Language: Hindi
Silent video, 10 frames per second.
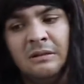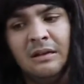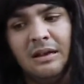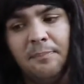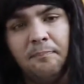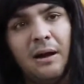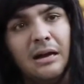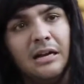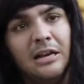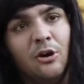अरे
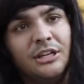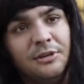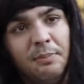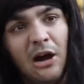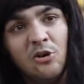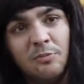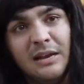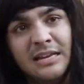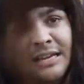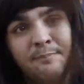पागलों की
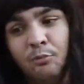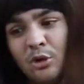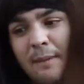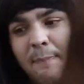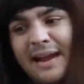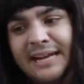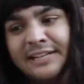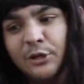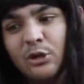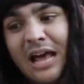बाहुबली पूरा
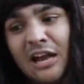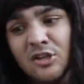पैकेट क्यों डाला